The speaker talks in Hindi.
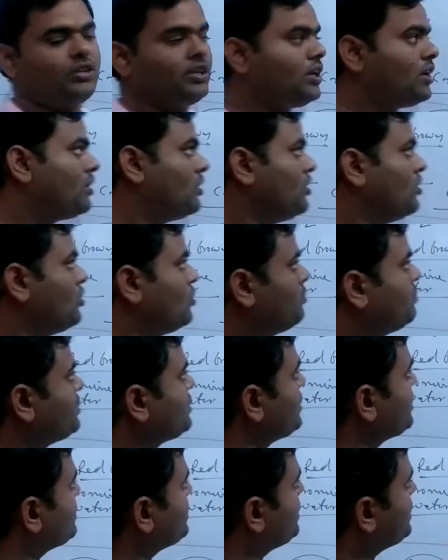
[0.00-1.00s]
ठीक है
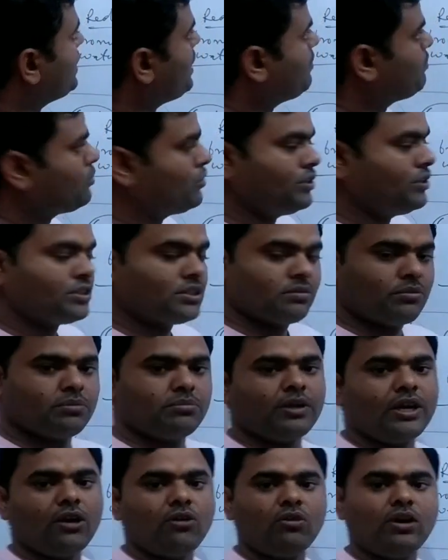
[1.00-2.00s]
उम्मीद करते हैं कि आपको यह समझ
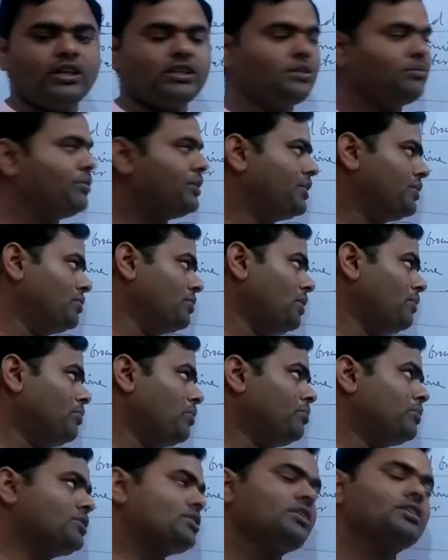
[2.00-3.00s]
में आया होगा यदि वीडियो
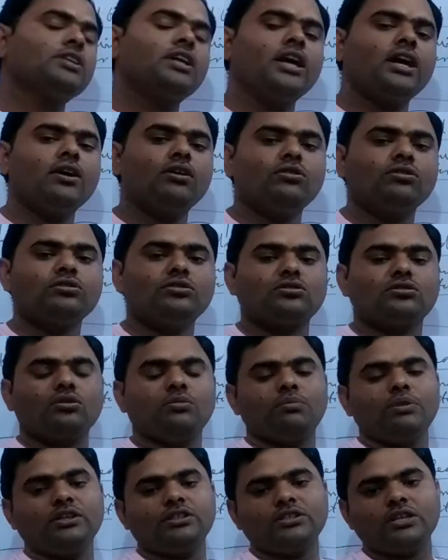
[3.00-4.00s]
आपको पसंद आया हो तो इसको
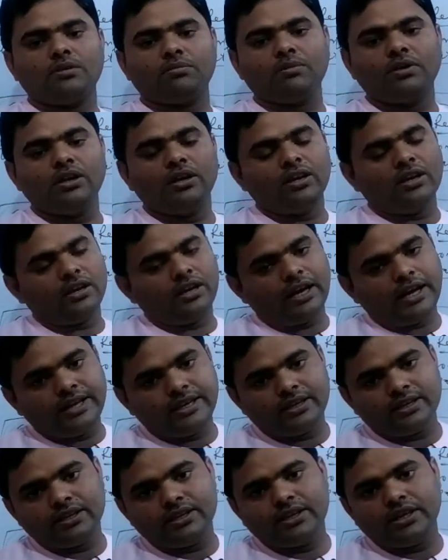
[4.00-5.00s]
प्लीज़ आप
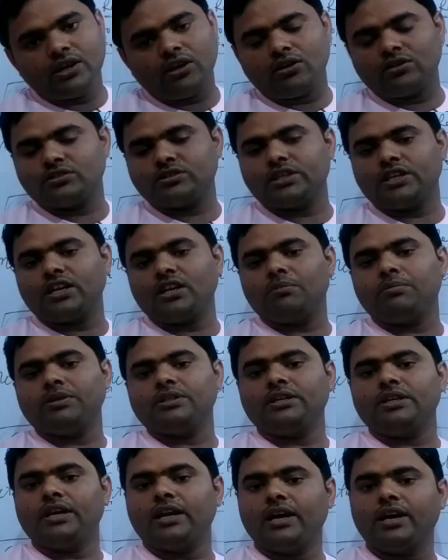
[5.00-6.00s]
लाइक करिए और चैनल पर
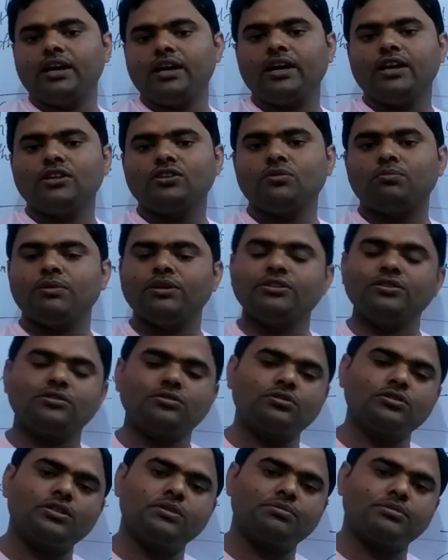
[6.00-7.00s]
यदि नए हैं तो प्लीज़
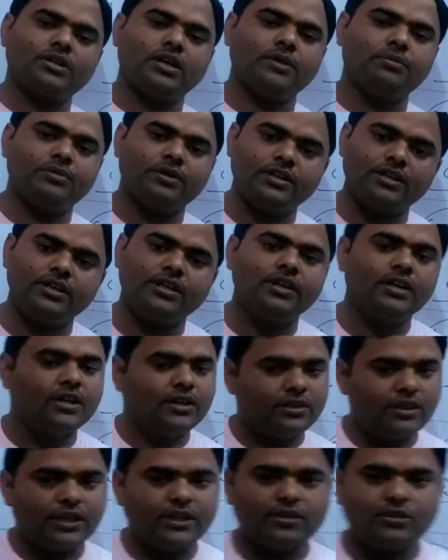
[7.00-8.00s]
इसको सब्सक्राइब करिए
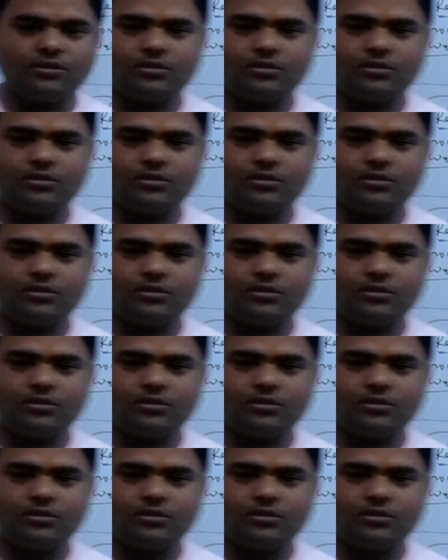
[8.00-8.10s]
थैंक यू